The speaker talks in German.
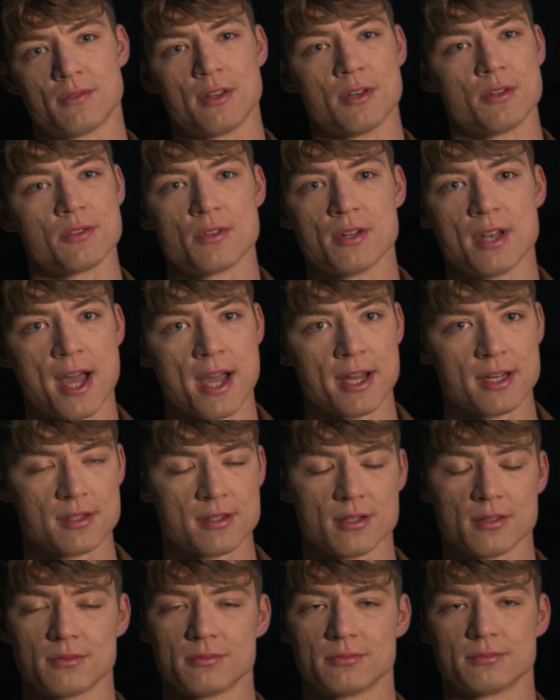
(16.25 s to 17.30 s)
Wenn du so leidest,
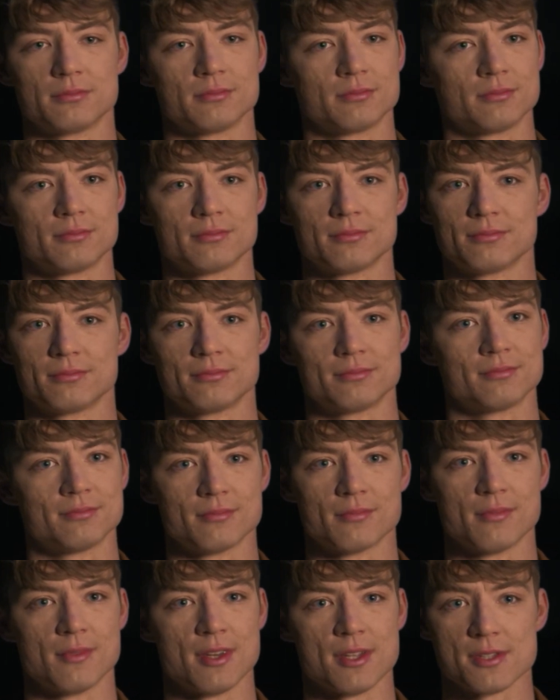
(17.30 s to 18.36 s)
dann
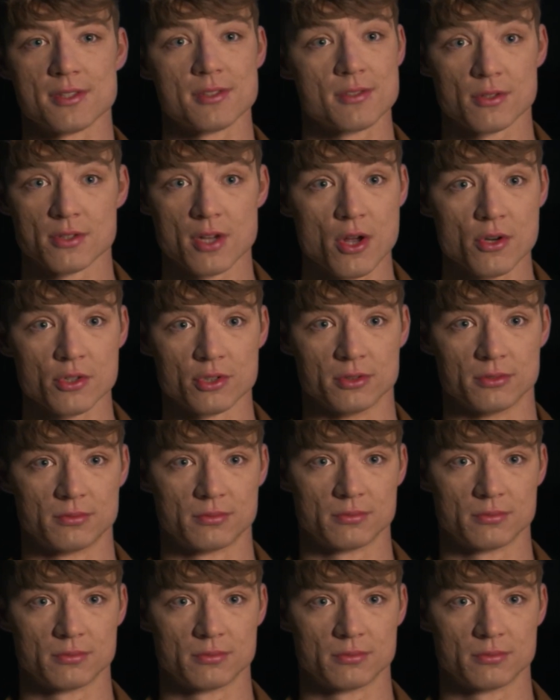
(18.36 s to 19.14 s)
Lass uns so tauschen.